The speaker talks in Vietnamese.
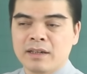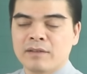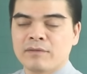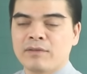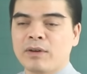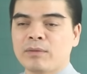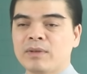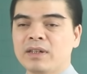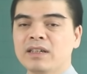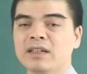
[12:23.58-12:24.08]

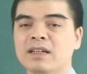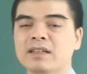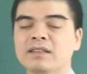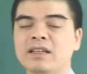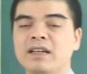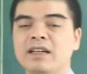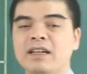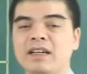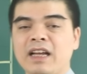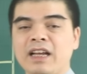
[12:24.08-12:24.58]
Vòng đã được các
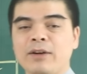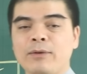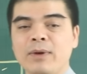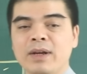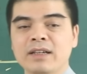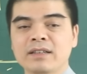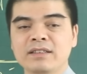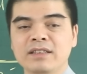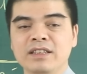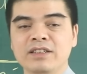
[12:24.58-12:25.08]
thầy khai
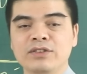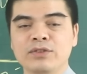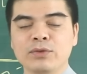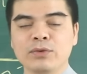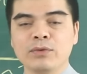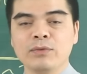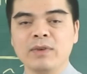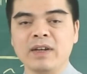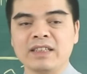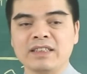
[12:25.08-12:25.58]
quang trì
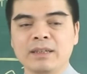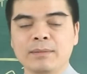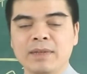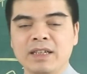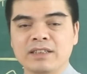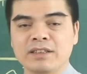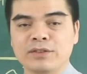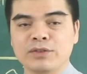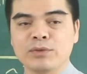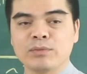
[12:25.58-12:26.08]
chú và xem
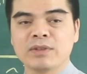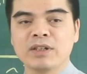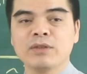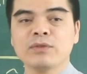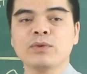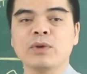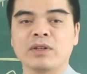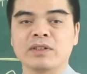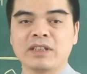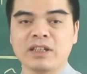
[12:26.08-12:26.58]
ngày sử dụng theo
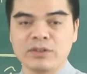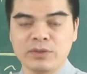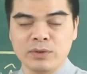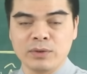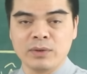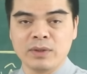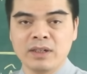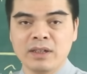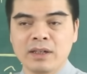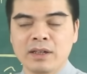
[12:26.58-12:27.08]
tuổi của gia
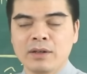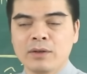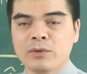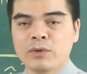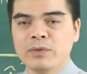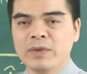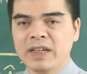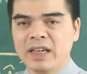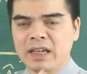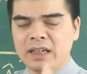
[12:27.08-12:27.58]
chủ.
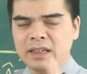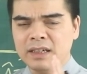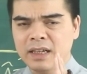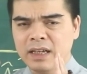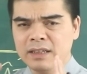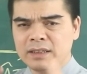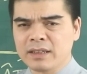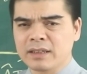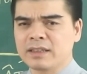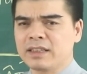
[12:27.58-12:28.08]
Quý vị hãy liên
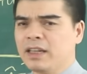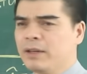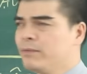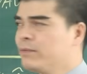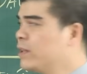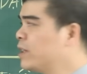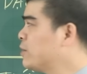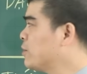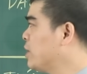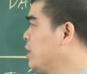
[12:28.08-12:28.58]
hệ trực tiếp
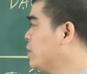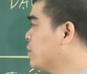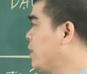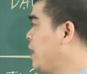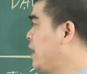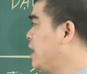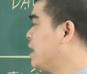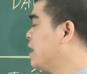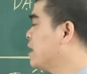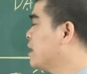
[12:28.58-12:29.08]
với số điện
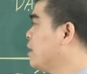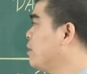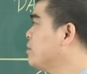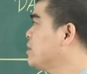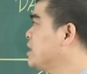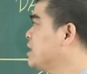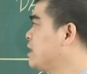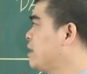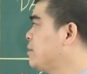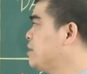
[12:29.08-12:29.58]
thoại
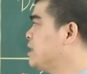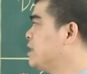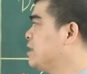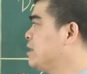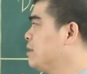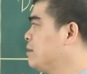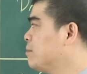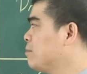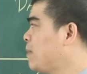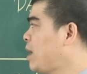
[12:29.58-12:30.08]

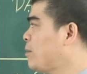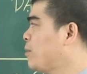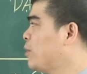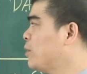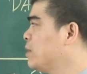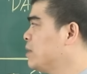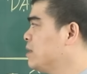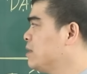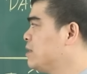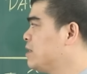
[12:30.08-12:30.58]
0989
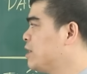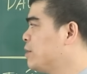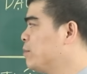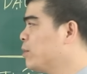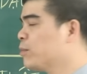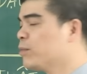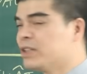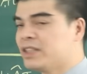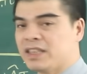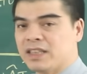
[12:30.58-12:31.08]
34
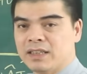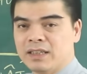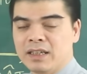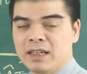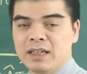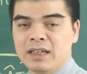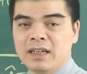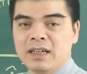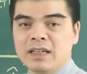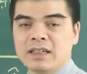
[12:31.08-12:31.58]
9119
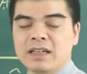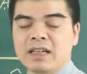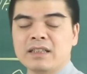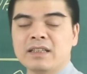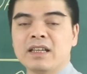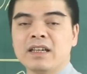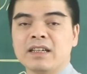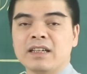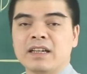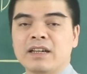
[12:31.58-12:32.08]
để
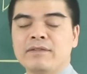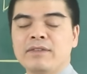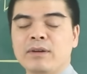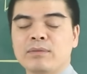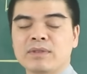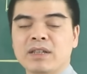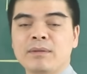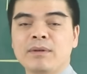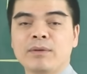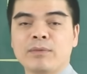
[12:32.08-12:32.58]
thỉnh cái
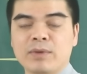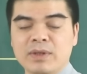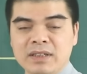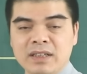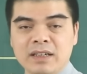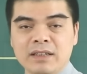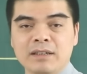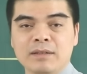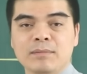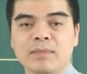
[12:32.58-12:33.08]
vòng tam hợp quý
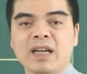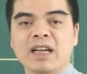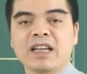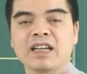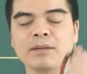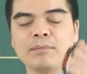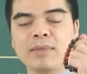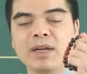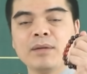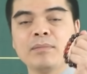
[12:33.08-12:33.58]
nhân mang
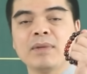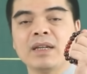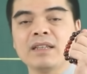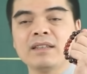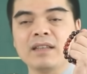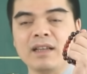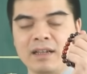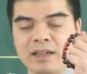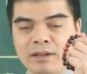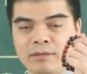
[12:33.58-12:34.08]
lại cái may
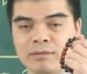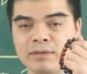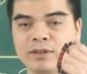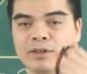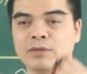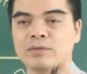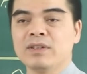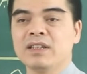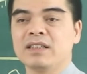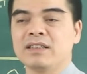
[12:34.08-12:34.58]
mắn tài lộc
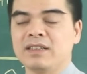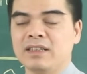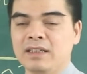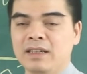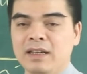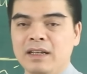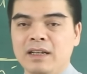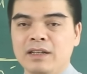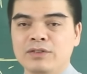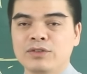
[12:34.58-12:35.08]
cũng như là
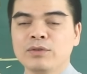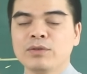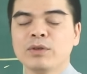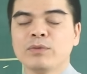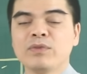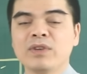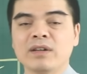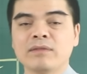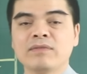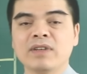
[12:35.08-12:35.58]
giúp
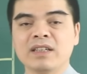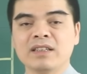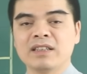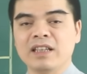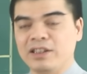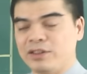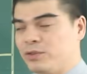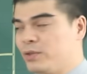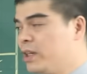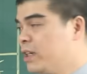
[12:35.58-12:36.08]
cho vượng vận
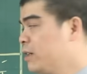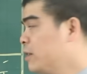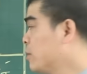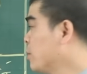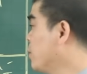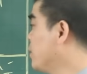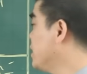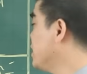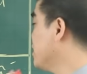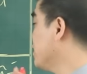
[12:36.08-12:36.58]
tình duyên
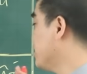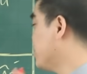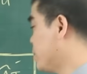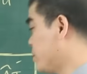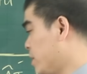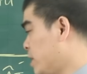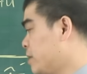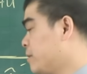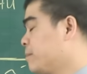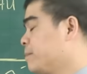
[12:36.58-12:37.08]
đối với những người
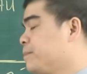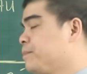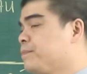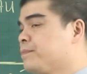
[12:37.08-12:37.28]
tuổi Tuất.